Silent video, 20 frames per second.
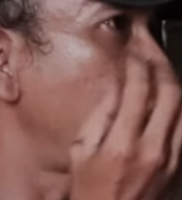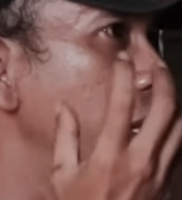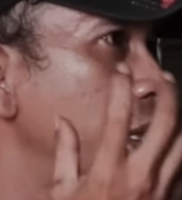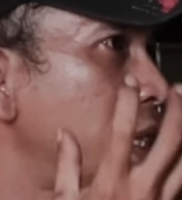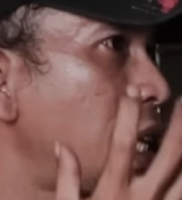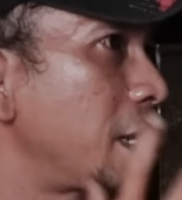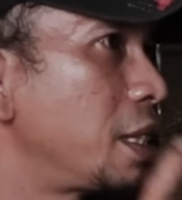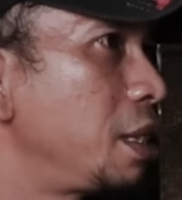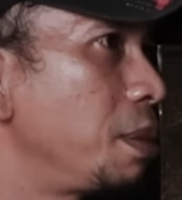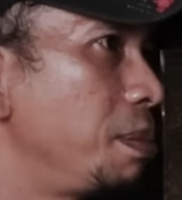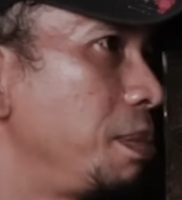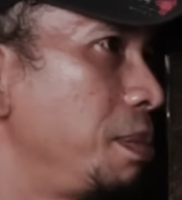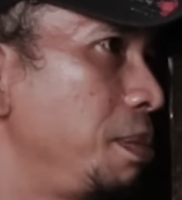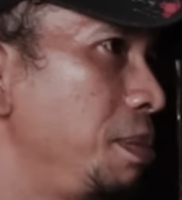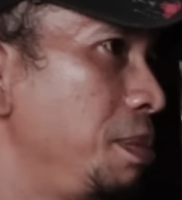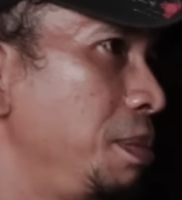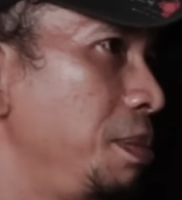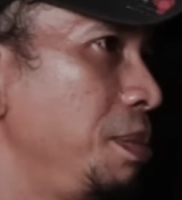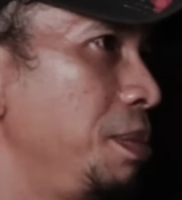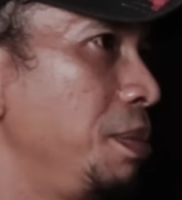dan tajam.
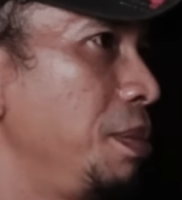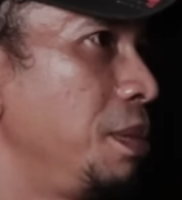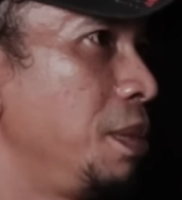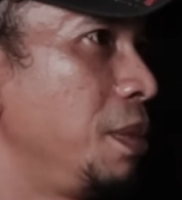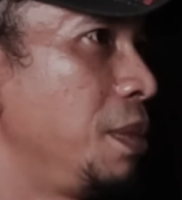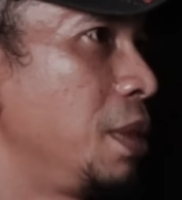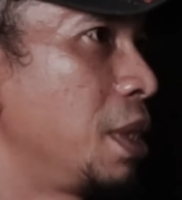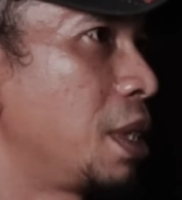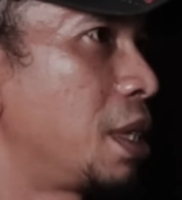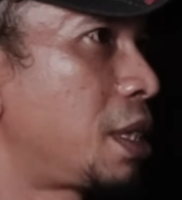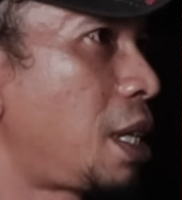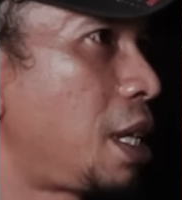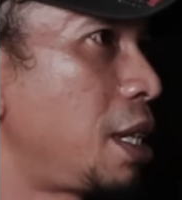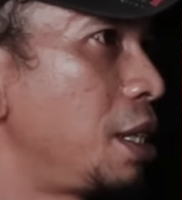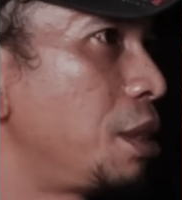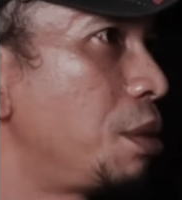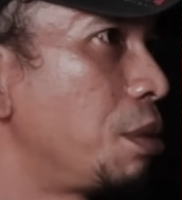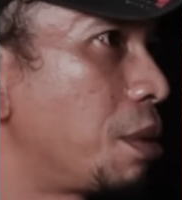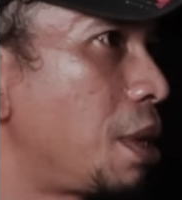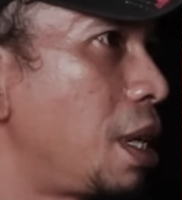Ya. Ke saya
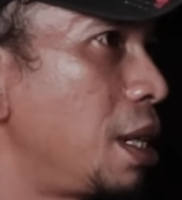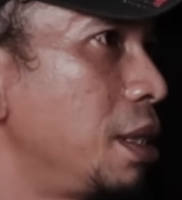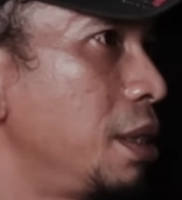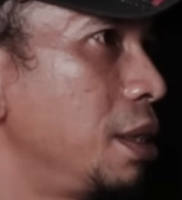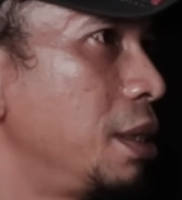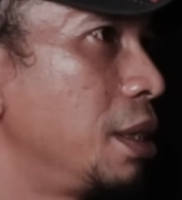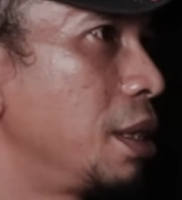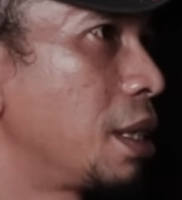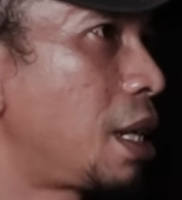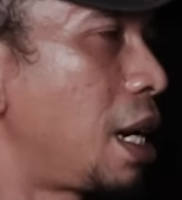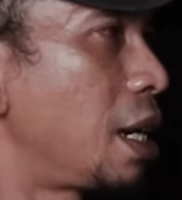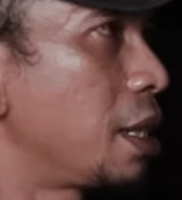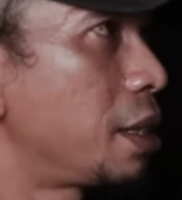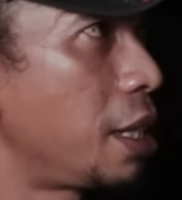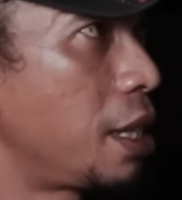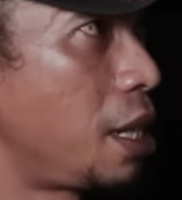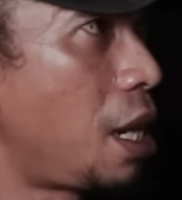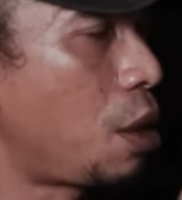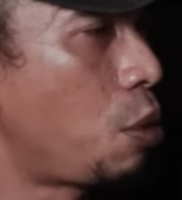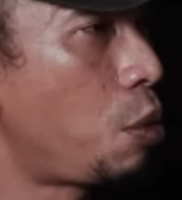itu kan. Karena
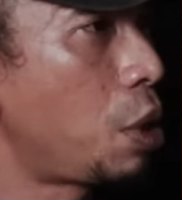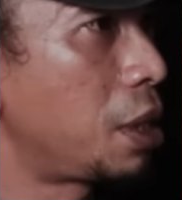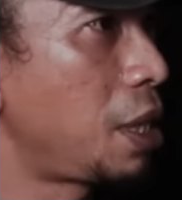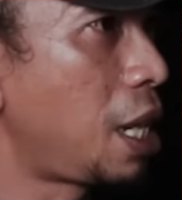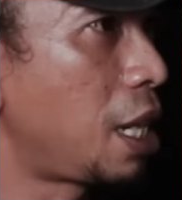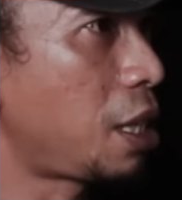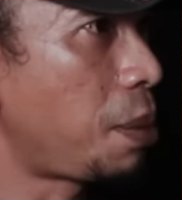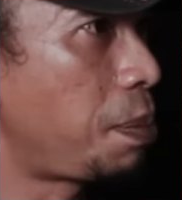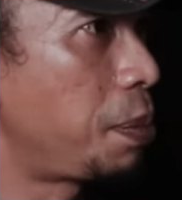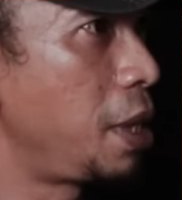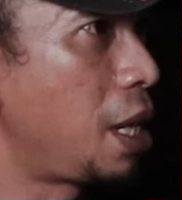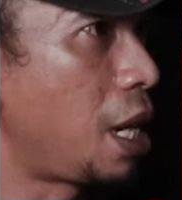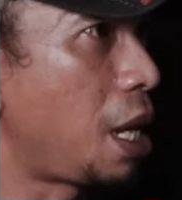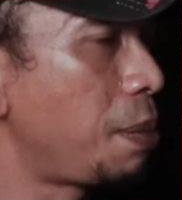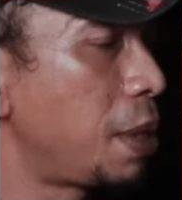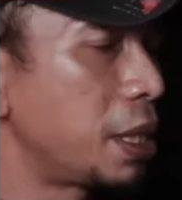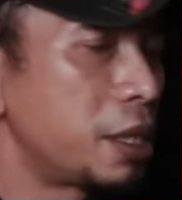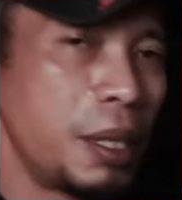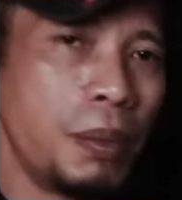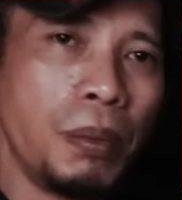saya nggak kuat natap dia
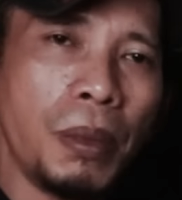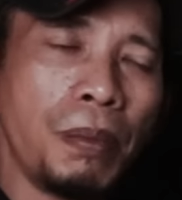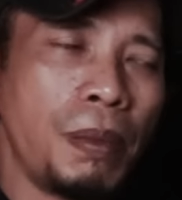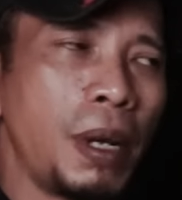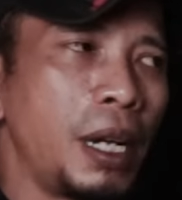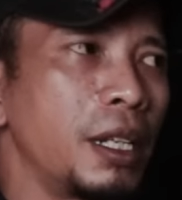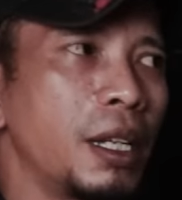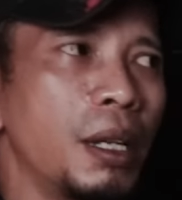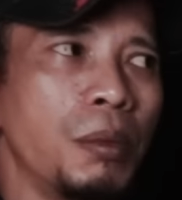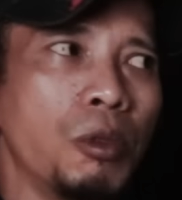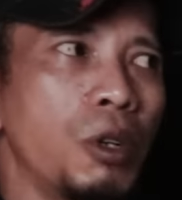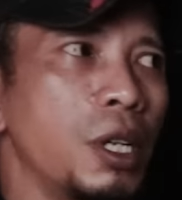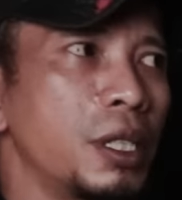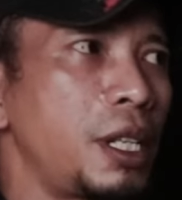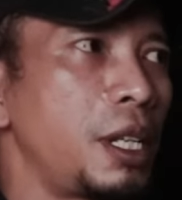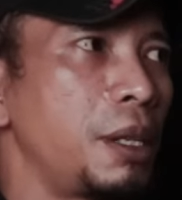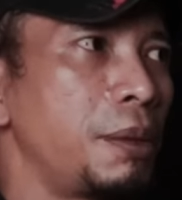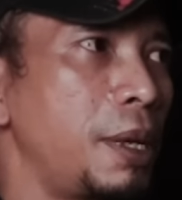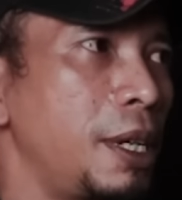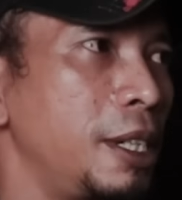lama, saya memalingkan muka
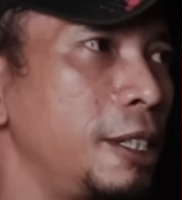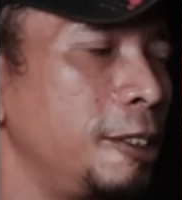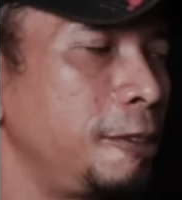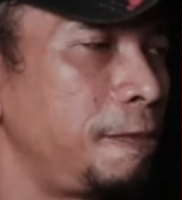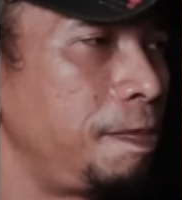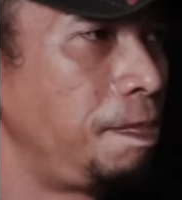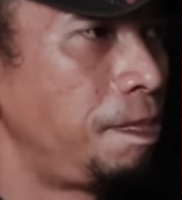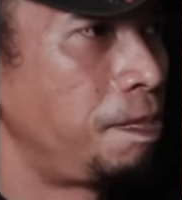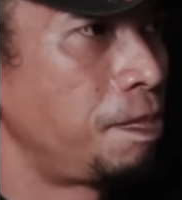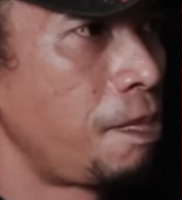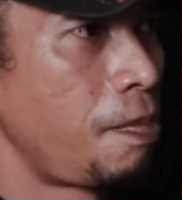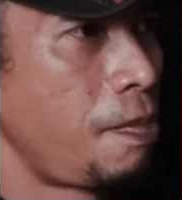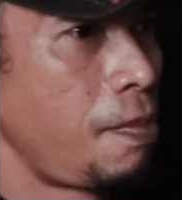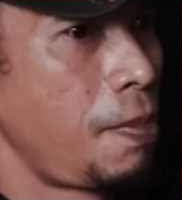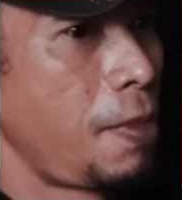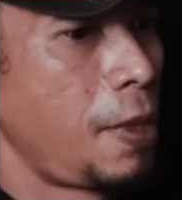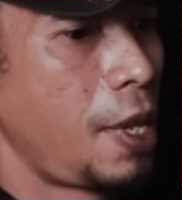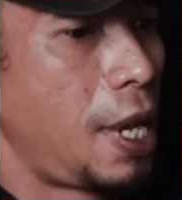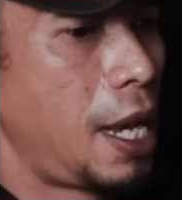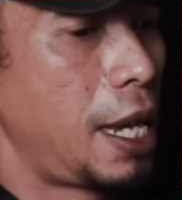saya, Bang.
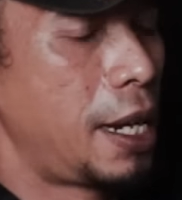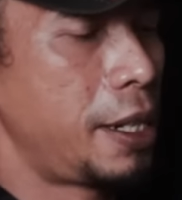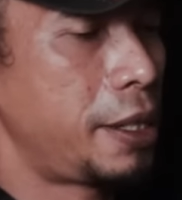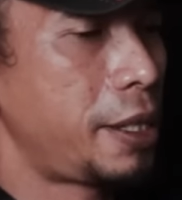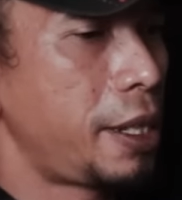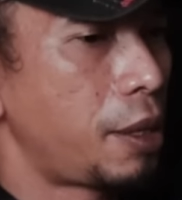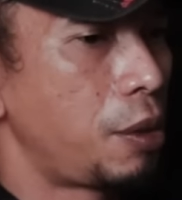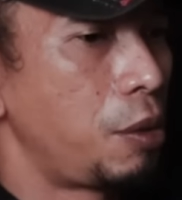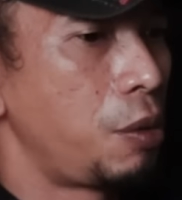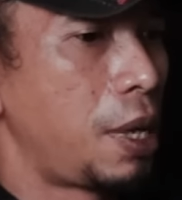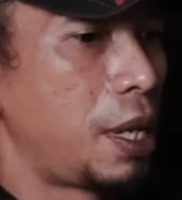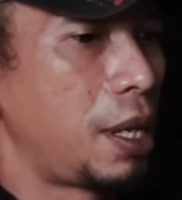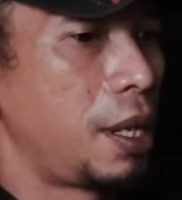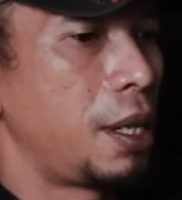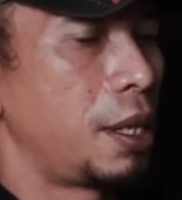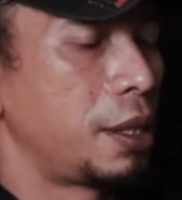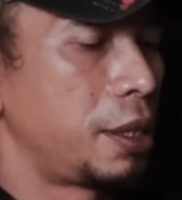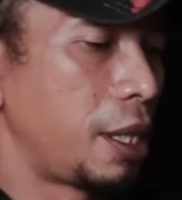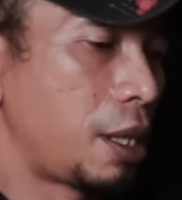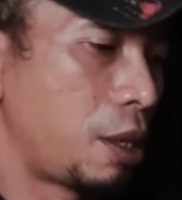Akhirnya saya keluar.
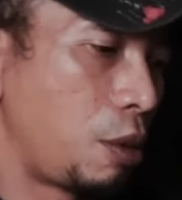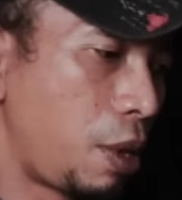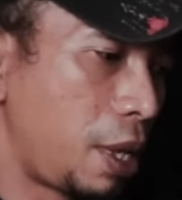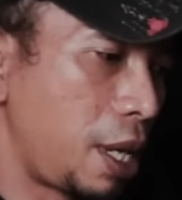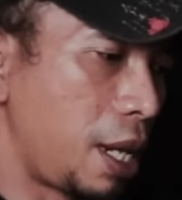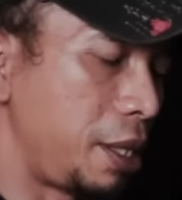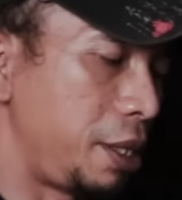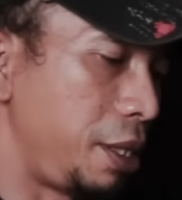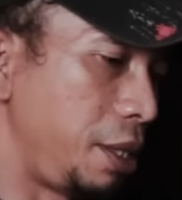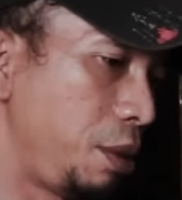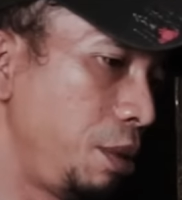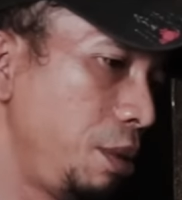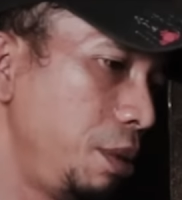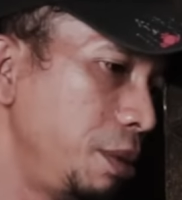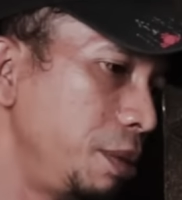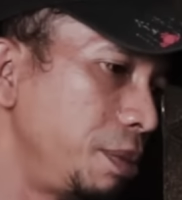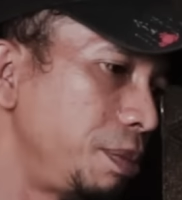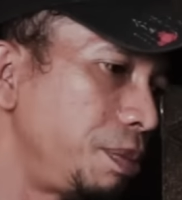Ah, saya keluar dari situ,